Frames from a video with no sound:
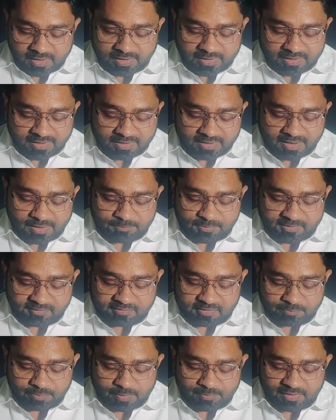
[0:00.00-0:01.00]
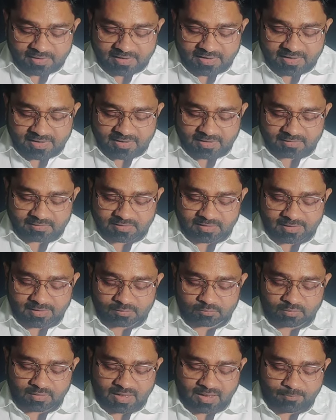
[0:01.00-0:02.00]
लेकिन अगर हम किसी पे भी क्लिक करते
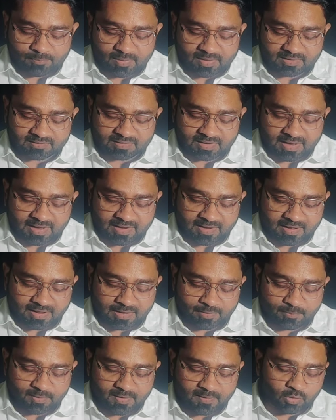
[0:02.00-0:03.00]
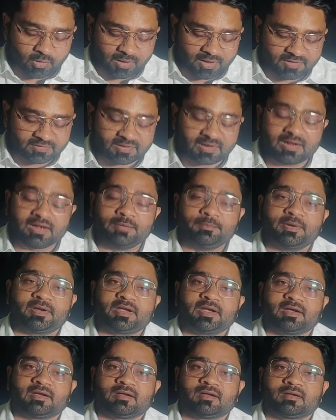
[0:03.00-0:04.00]
हैं तो यहाँ पे नजर आएगा हमें मोनोटाइजेशन
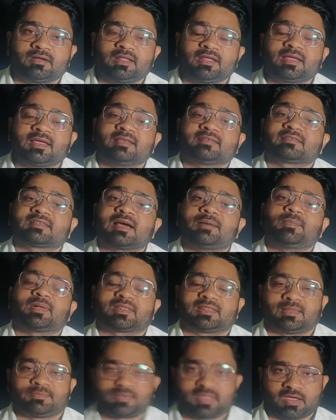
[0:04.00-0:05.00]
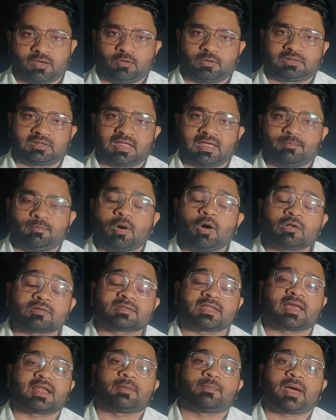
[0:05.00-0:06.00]
लिमिटेड ठीक है इसका मतलब क्या होता है बहुत
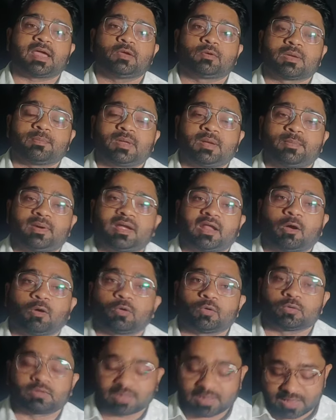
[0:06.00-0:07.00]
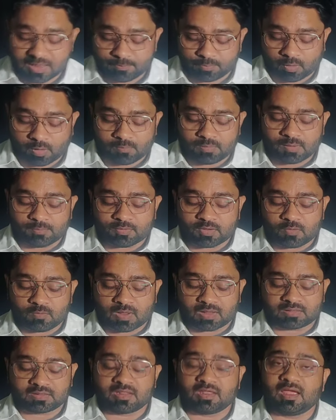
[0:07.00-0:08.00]
सारे भाइयों के मन में डाउट होते हैं ये प्रॉब्लम
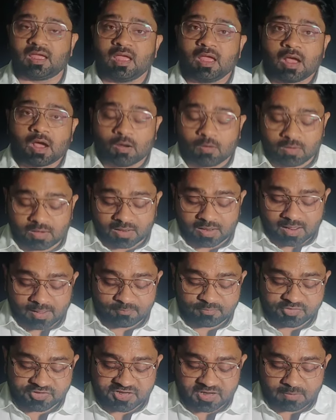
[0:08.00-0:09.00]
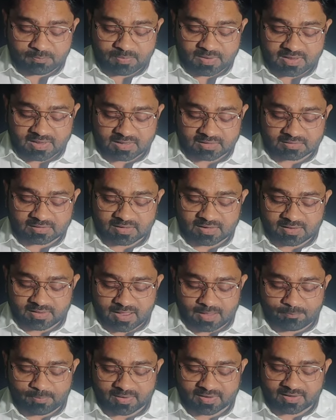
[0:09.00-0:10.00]
क्यों आती है और अगर हम चेक भी करते हैं
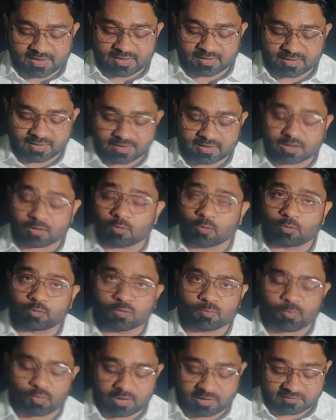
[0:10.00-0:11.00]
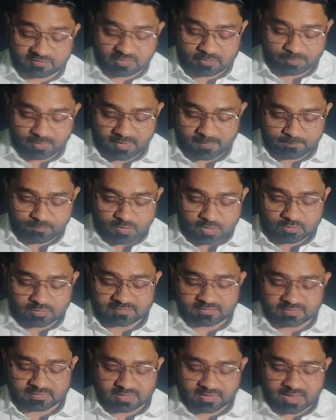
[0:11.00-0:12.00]
यहाँ पे क्लिक करेंगे गो टू पॉलिसी पे
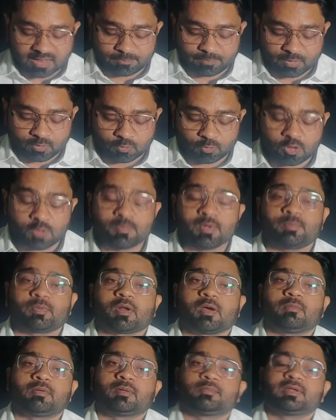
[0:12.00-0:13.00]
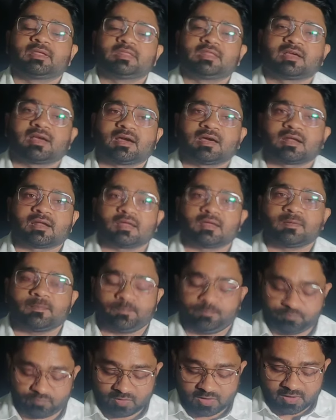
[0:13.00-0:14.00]
देख सकते हैं यहाँ पे कोई भी प्रॉब्लम नहीं दिखा रहा
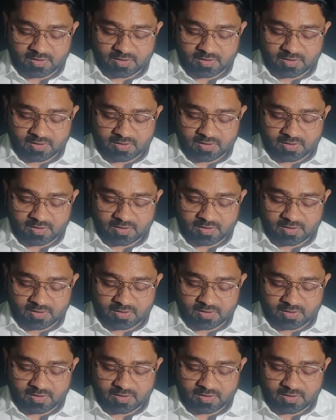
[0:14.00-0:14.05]
है